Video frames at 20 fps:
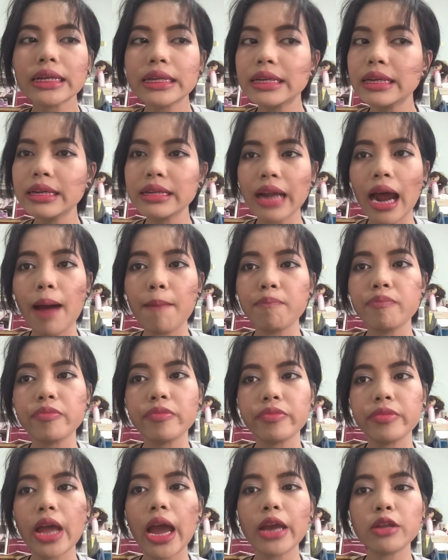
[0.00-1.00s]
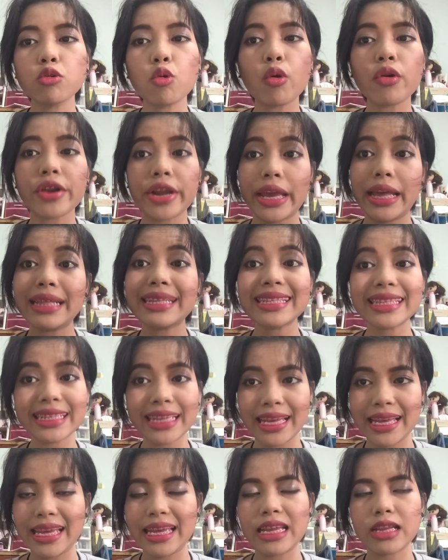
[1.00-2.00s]
คือทำได้ทุกเรน
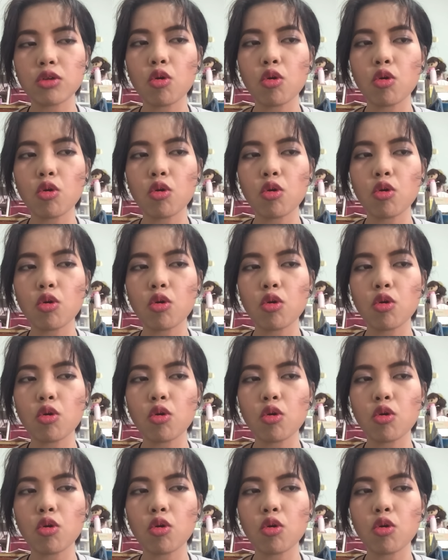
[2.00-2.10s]
สี